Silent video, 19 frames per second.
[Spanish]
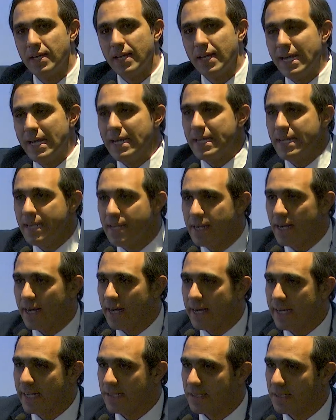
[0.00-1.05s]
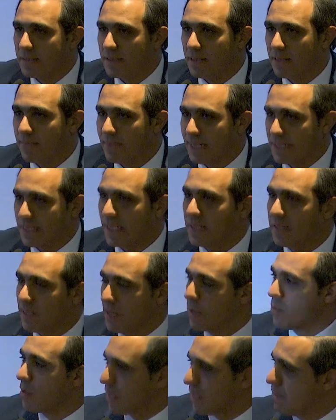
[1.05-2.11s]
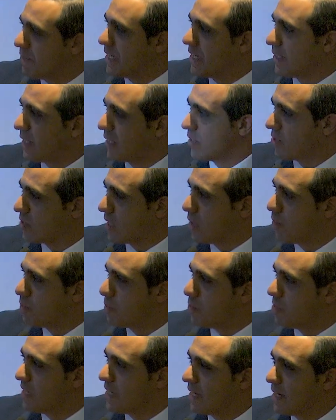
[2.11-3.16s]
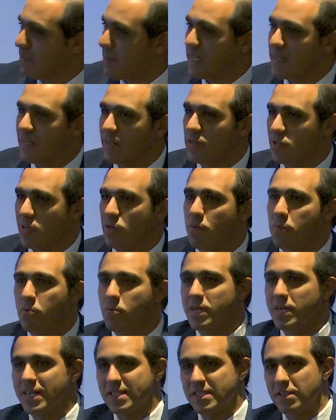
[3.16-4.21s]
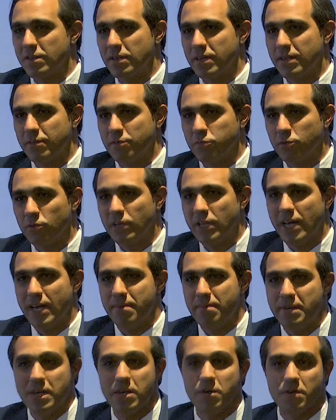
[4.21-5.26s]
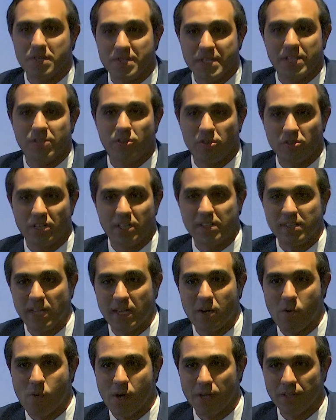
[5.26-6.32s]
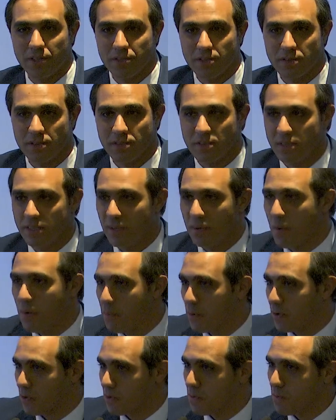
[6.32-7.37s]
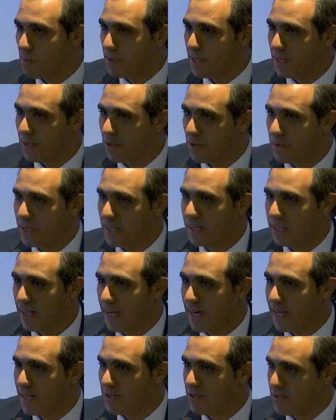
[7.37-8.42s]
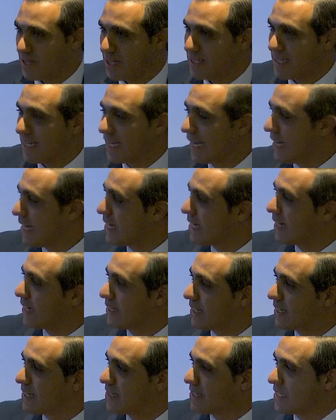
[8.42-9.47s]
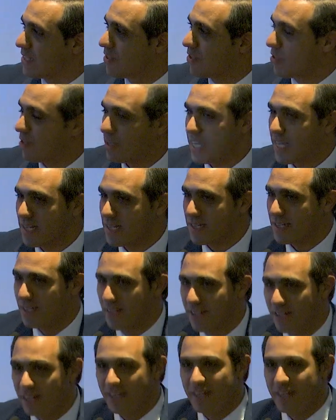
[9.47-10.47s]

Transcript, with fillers: El INCA es más antiguo que el Ministerio de Salud Pública. El Ministerio de Salud Pública se funda en 1934. Estamos por cumplir 90 años, así que el INCA tiene 110